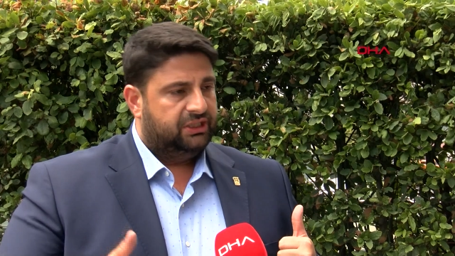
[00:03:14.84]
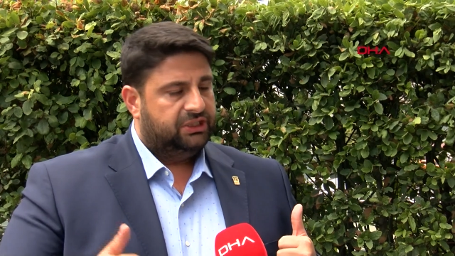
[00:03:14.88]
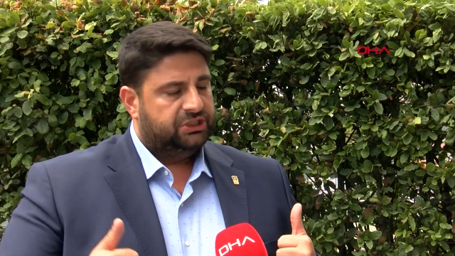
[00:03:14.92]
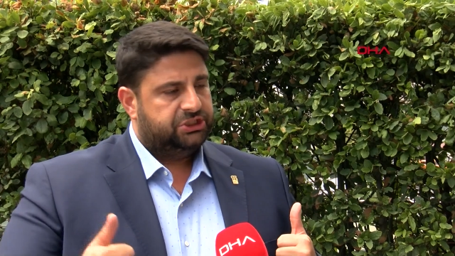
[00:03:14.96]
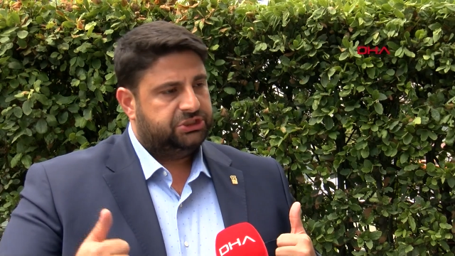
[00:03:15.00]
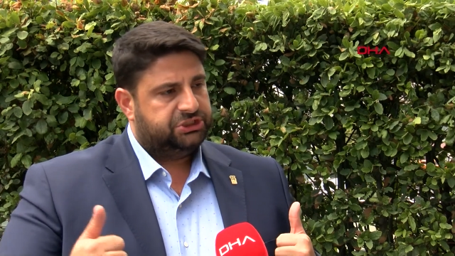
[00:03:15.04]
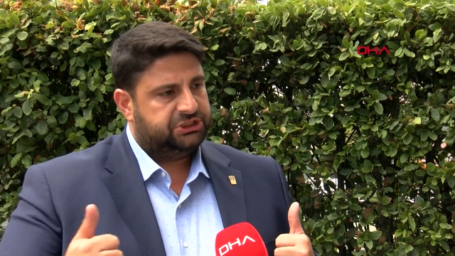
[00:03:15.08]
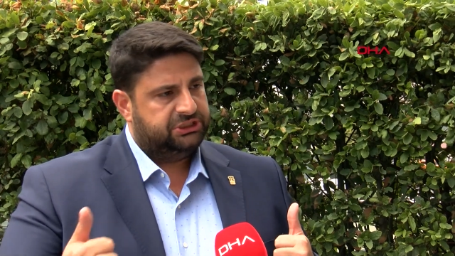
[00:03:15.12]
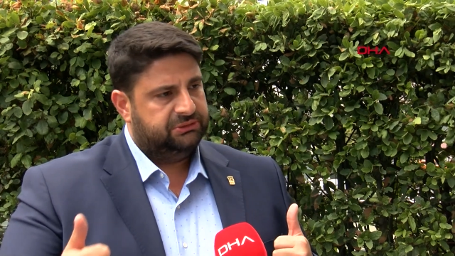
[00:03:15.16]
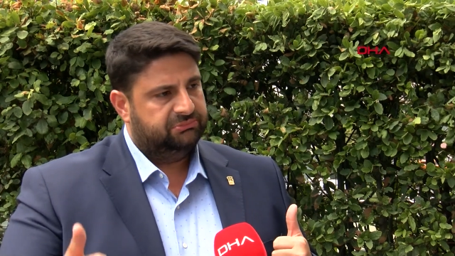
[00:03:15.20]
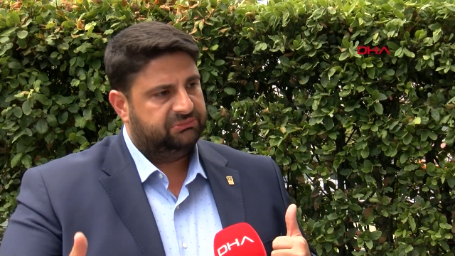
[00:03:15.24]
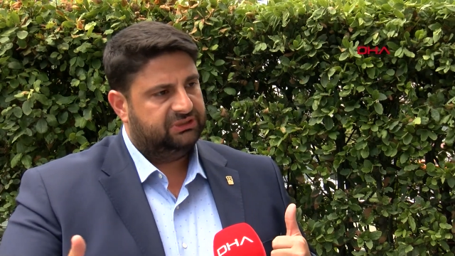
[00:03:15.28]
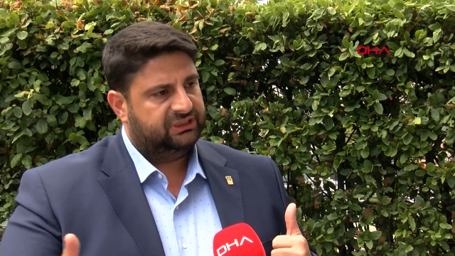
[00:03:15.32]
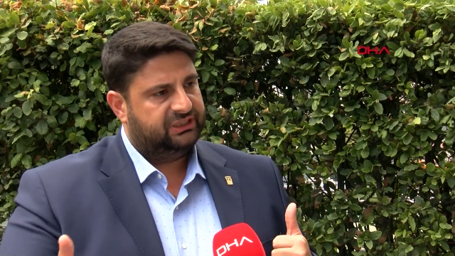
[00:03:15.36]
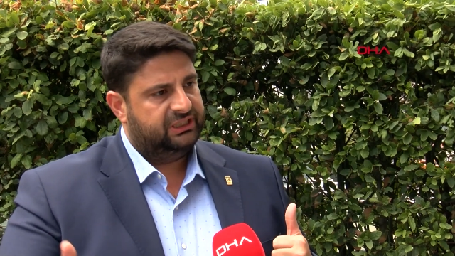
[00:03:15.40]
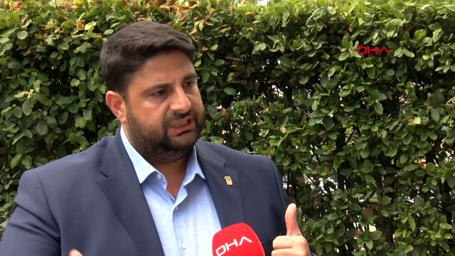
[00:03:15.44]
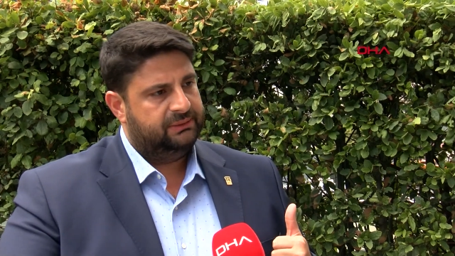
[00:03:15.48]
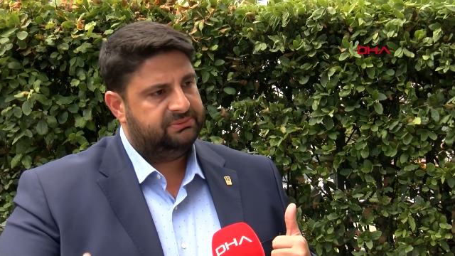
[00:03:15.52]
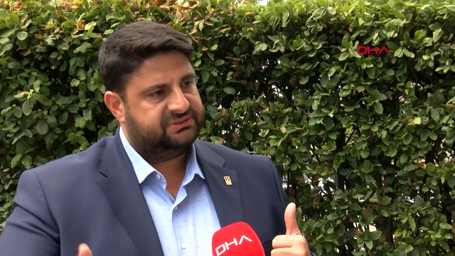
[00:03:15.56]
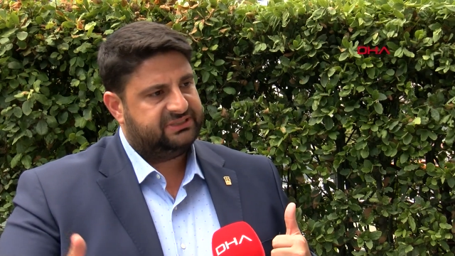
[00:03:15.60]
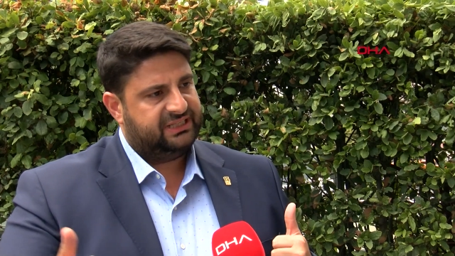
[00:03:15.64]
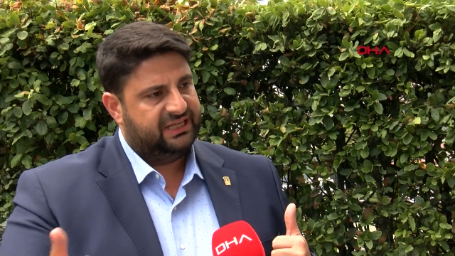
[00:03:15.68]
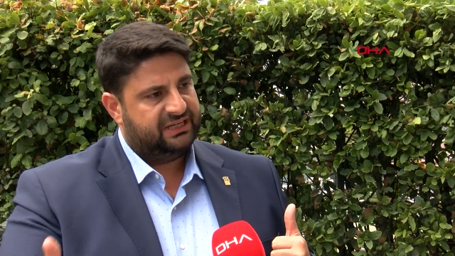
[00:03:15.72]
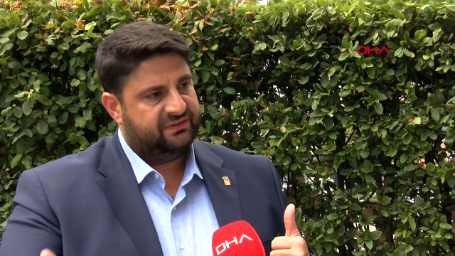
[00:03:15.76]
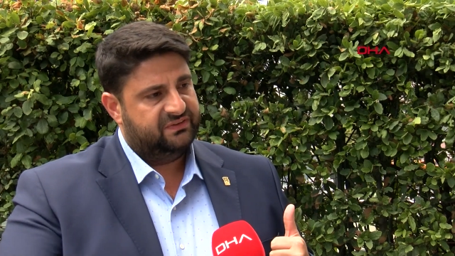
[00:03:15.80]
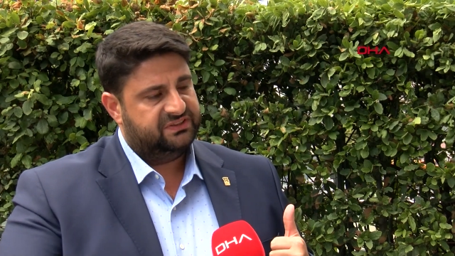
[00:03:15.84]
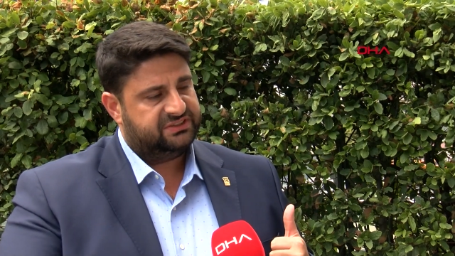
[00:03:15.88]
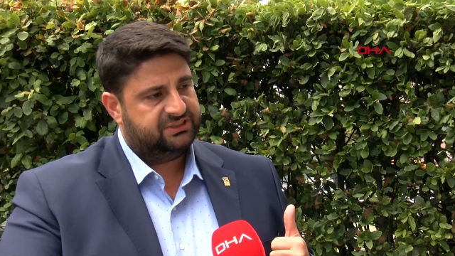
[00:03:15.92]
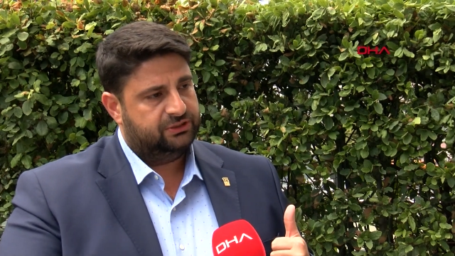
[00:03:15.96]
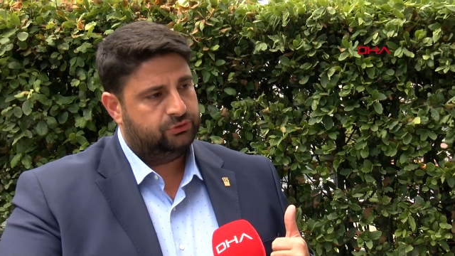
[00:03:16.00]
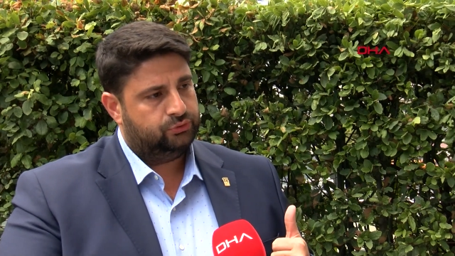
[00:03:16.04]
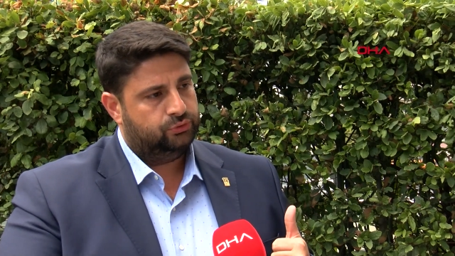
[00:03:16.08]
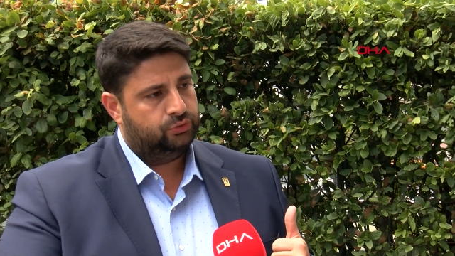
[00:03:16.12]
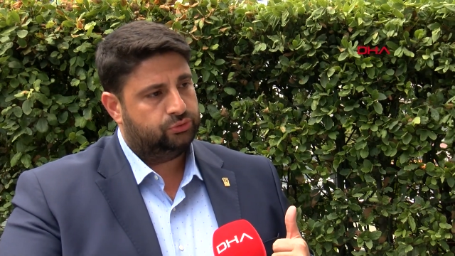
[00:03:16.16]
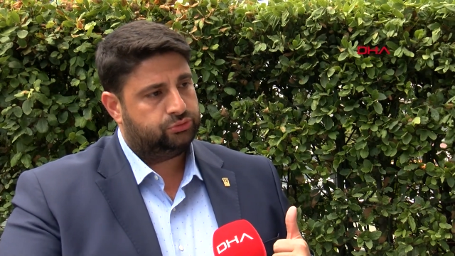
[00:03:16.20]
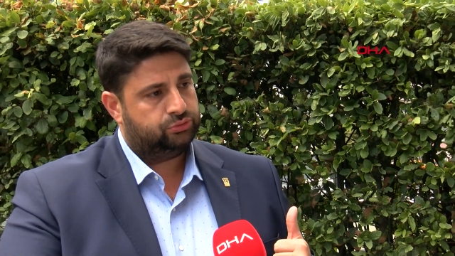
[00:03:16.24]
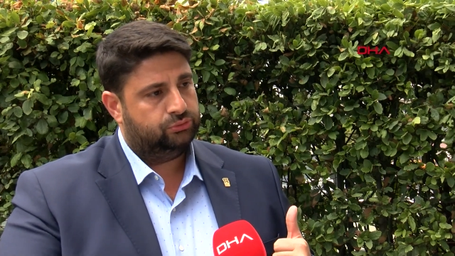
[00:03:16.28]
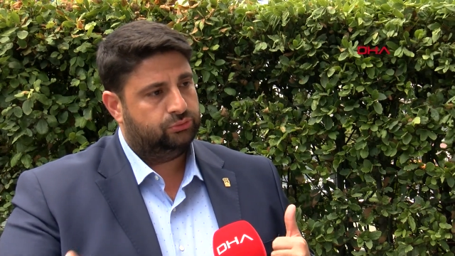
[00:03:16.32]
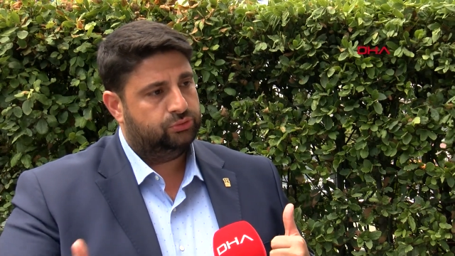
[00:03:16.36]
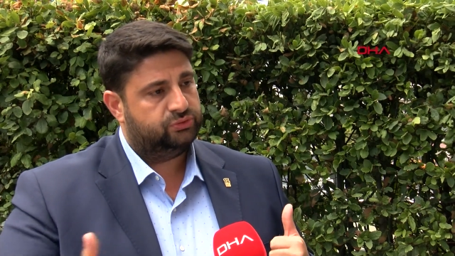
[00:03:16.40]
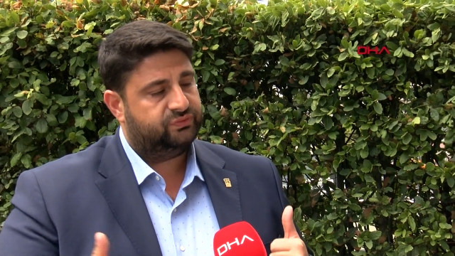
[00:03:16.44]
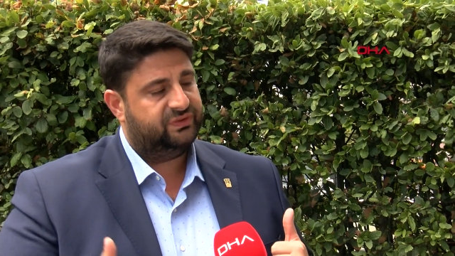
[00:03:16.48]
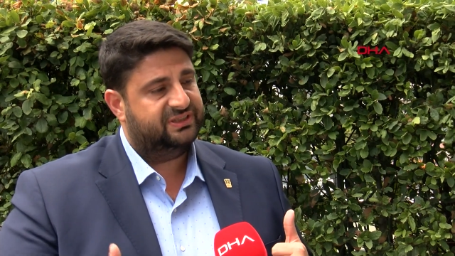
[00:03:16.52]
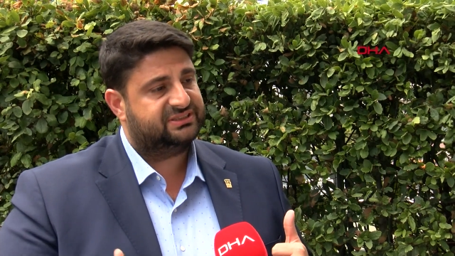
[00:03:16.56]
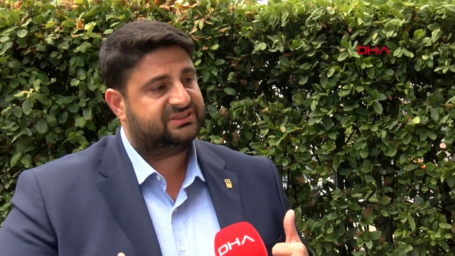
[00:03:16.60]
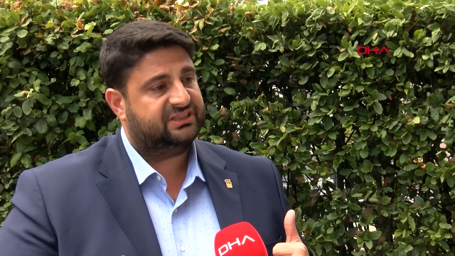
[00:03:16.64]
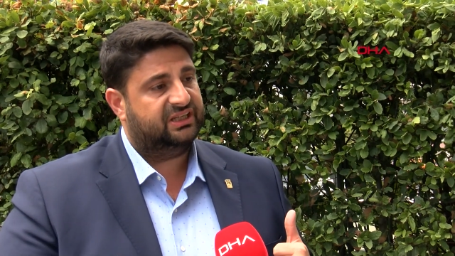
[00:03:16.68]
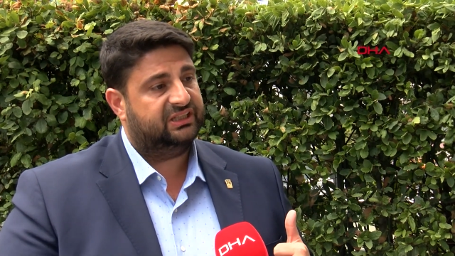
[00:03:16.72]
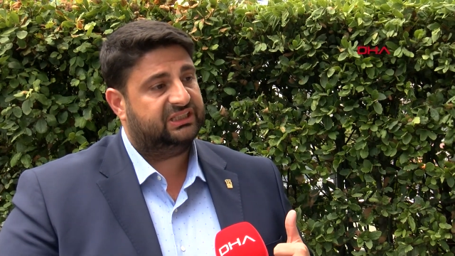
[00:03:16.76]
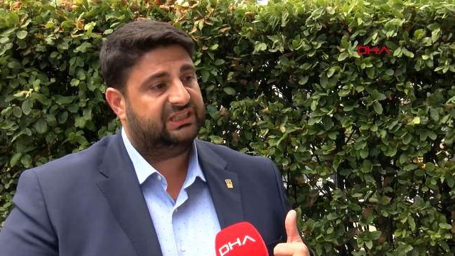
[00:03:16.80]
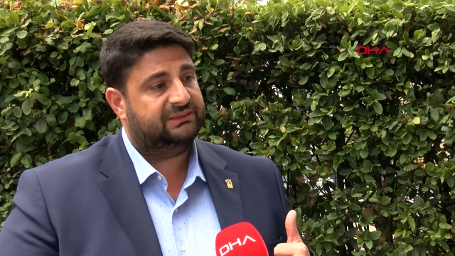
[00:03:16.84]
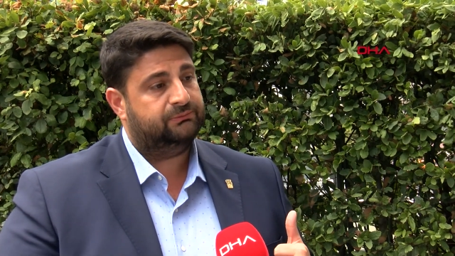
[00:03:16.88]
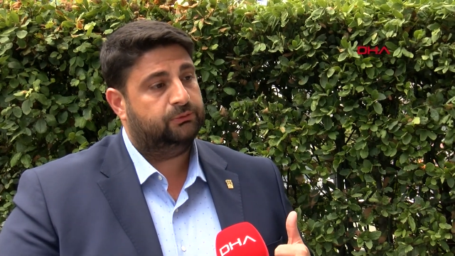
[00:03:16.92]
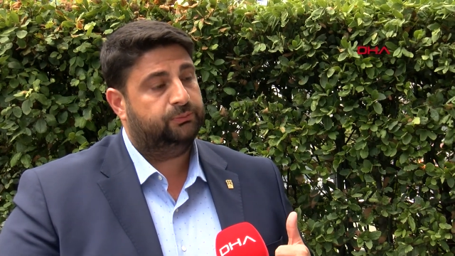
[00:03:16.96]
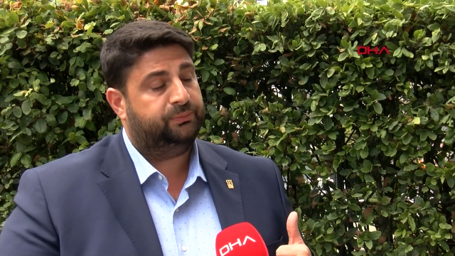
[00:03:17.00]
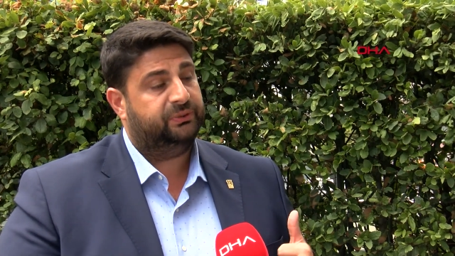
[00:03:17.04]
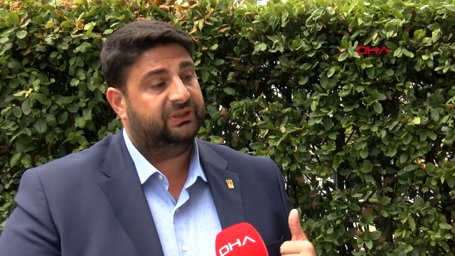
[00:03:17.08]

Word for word: Şimdi gelip servis ediyorsunuz ve sanki bu